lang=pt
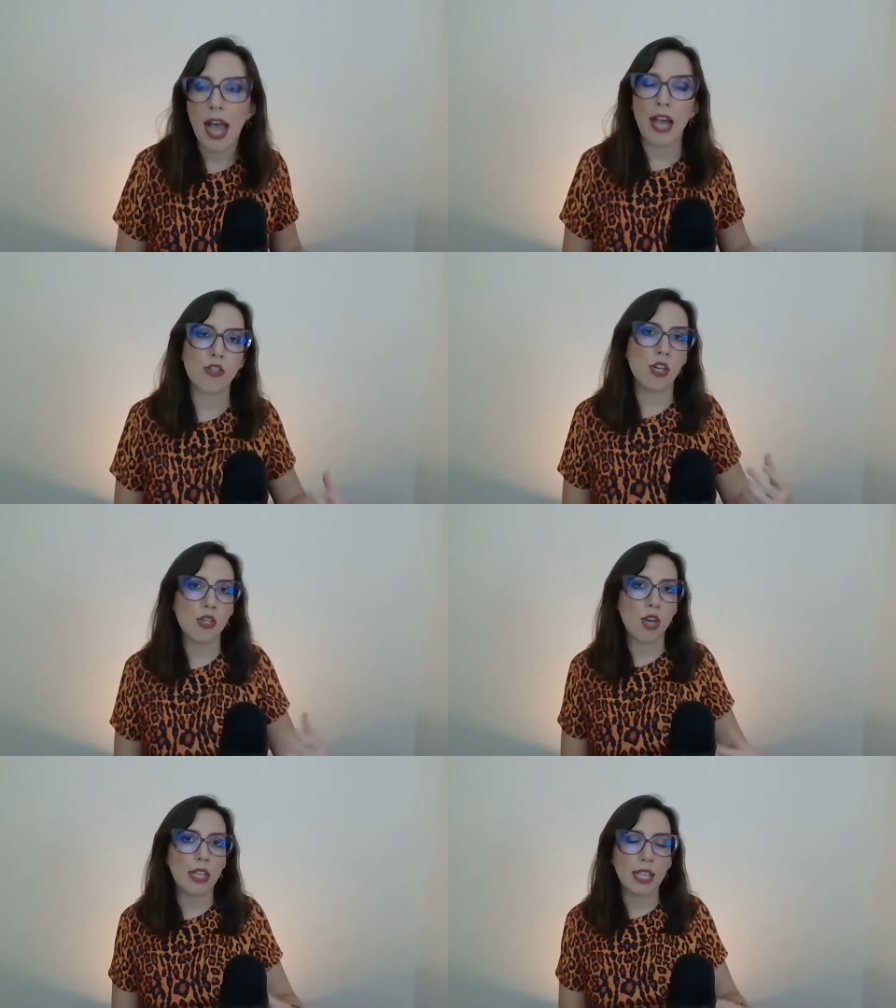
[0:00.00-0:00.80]
A
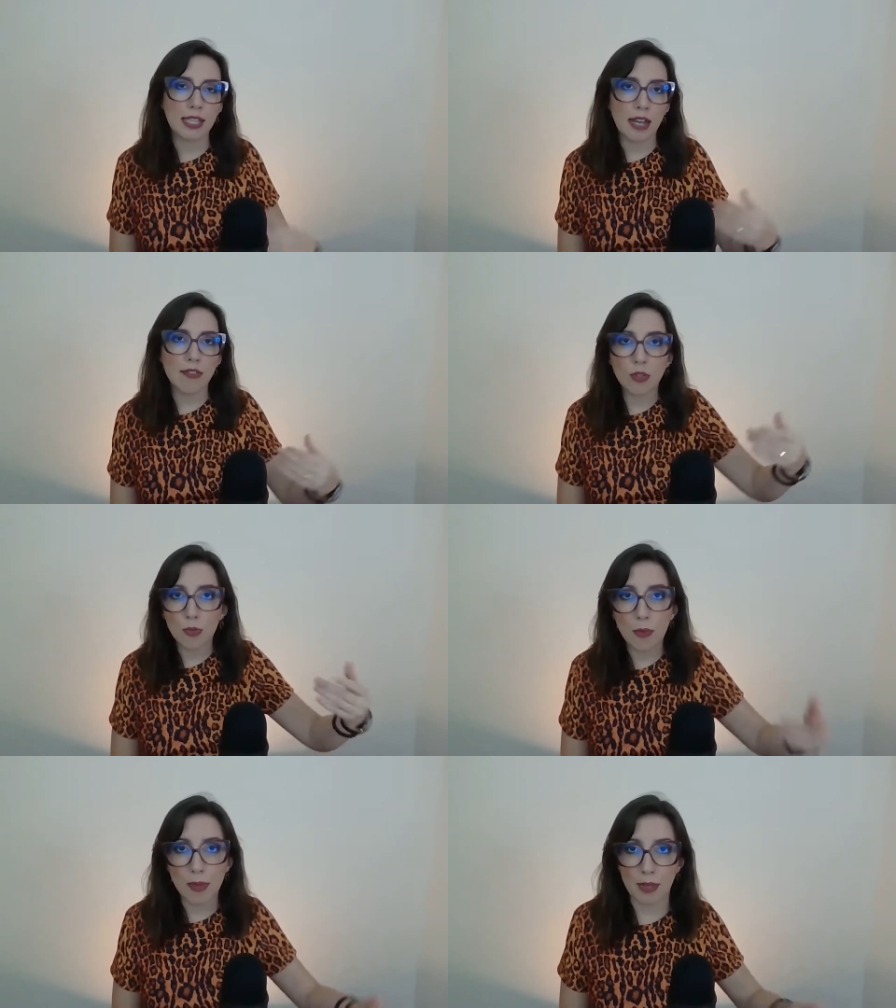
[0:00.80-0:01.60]
gente ainda estava no
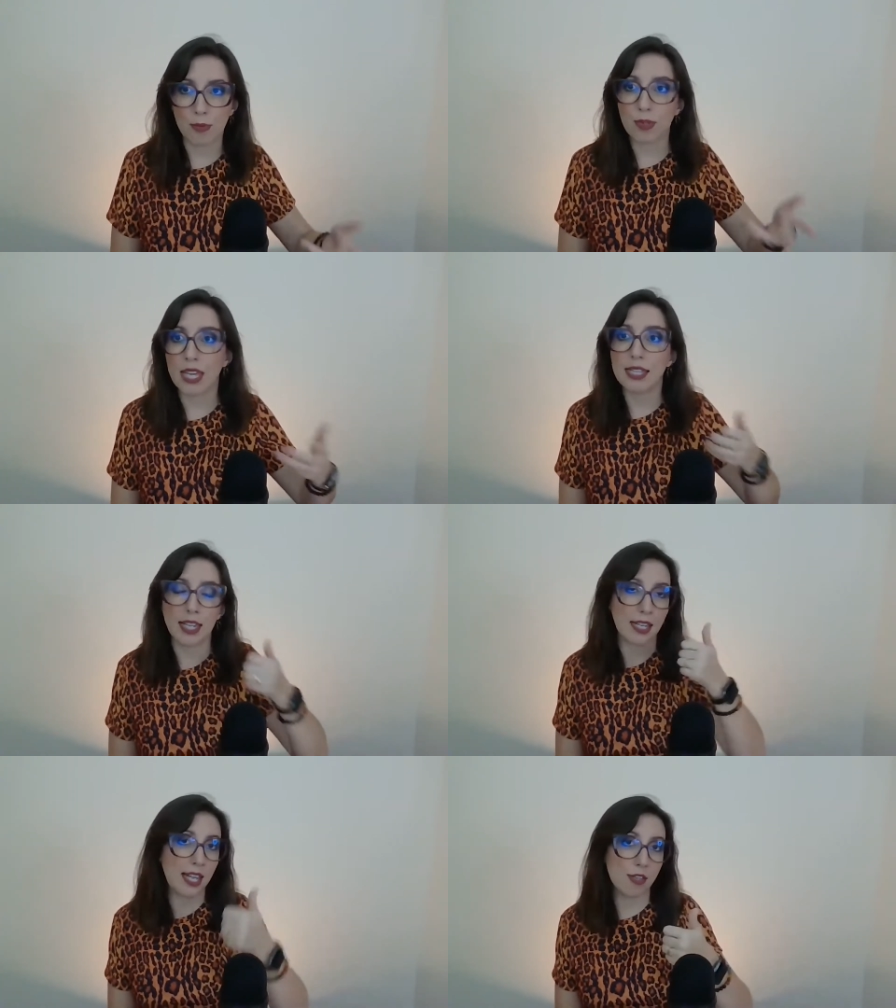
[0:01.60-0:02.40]
momento que a
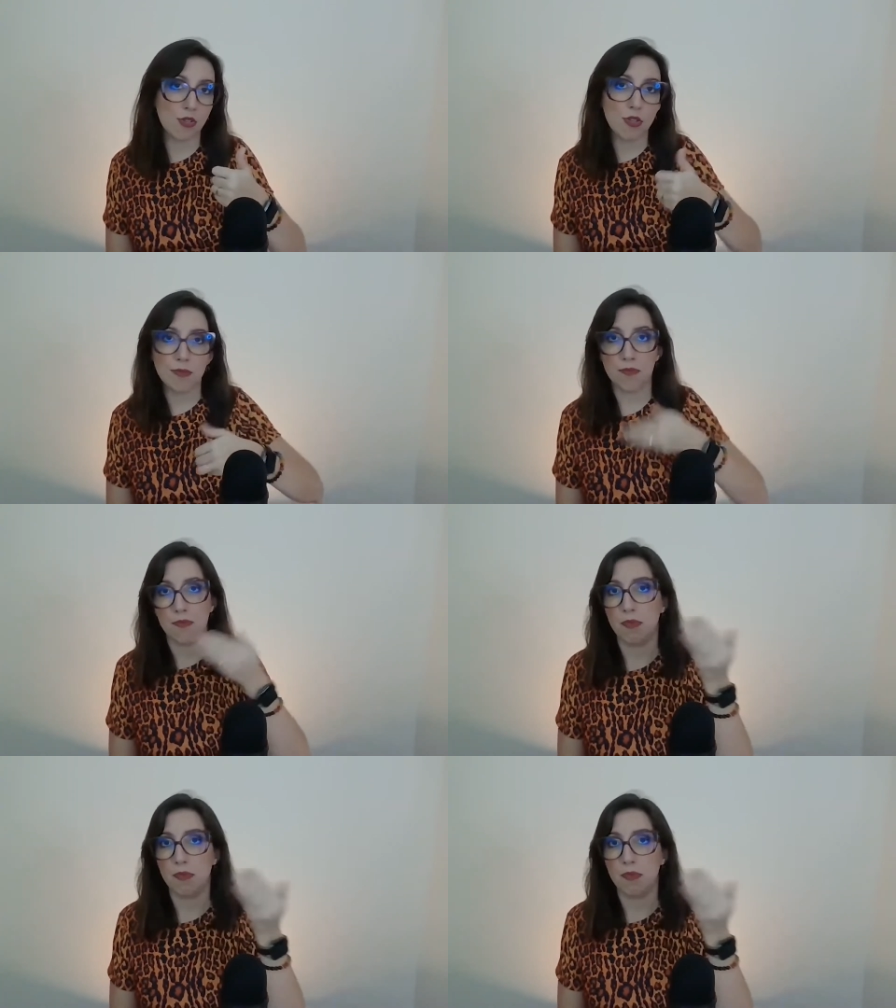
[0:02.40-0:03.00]
internet